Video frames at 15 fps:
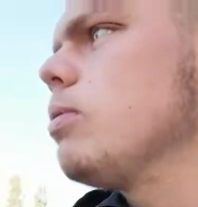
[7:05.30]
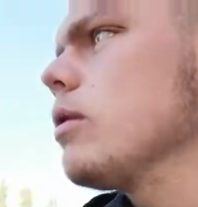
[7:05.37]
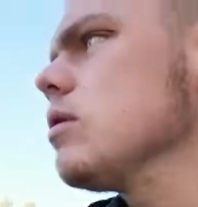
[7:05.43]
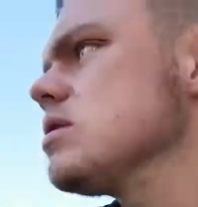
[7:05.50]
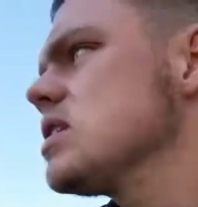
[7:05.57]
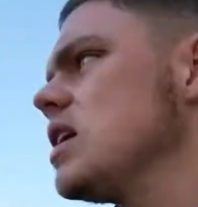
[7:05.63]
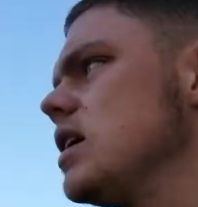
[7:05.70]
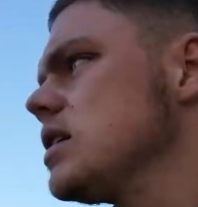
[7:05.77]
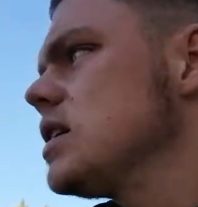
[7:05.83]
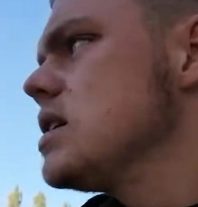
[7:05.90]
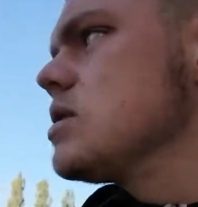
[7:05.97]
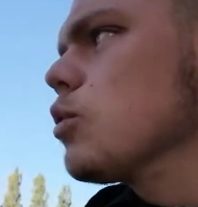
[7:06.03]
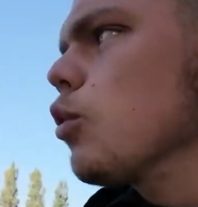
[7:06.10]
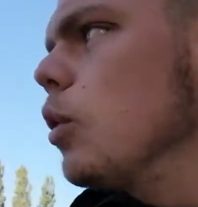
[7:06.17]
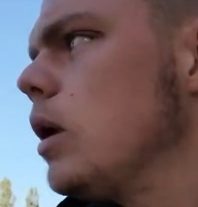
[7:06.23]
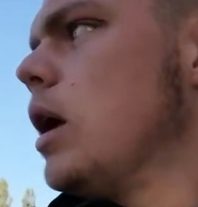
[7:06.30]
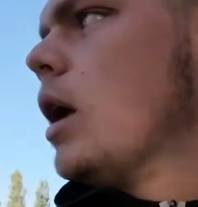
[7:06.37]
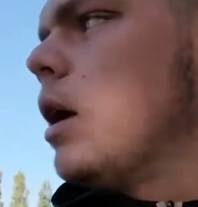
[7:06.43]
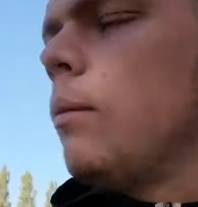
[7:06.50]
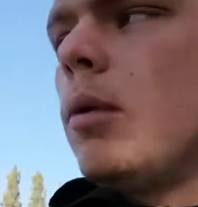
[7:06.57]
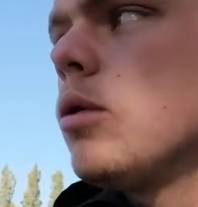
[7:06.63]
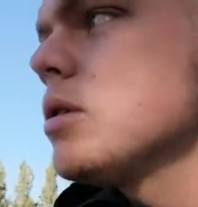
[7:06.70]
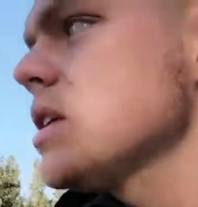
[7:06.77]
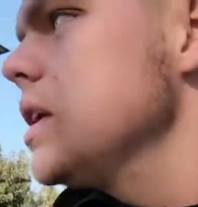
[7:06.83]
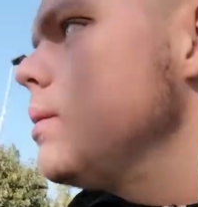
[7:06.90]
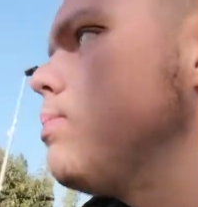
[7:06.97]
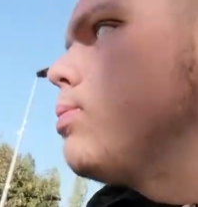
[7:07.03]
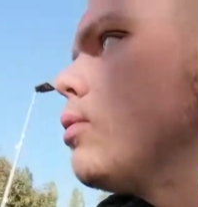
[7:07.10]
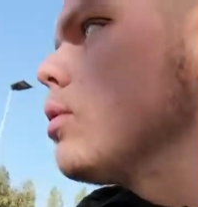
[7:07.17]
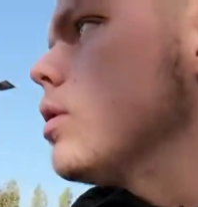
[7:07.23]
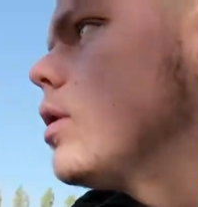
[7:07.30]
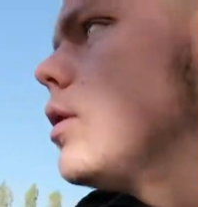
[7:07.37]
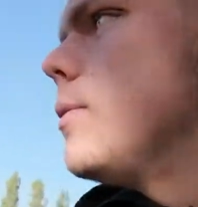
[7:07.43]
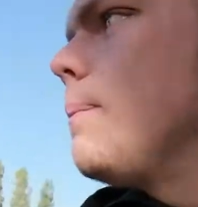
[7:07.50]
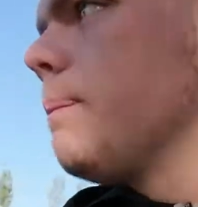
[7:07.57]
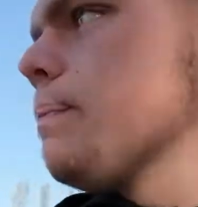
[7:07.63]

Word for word: pour, lancer la saison, mais aussi pour, euh,